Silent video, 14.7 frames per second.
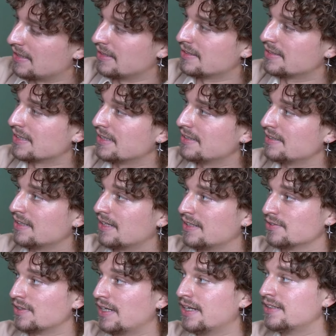innen drin,
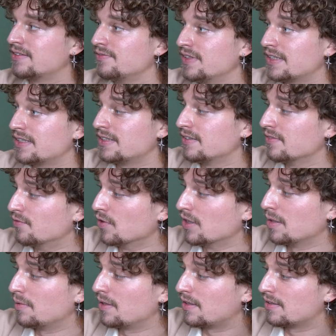also hält wirklich
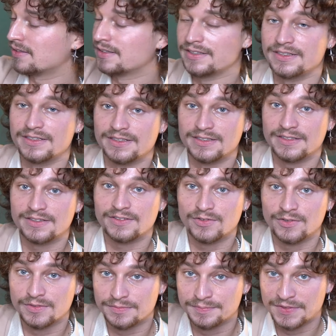wunderbar und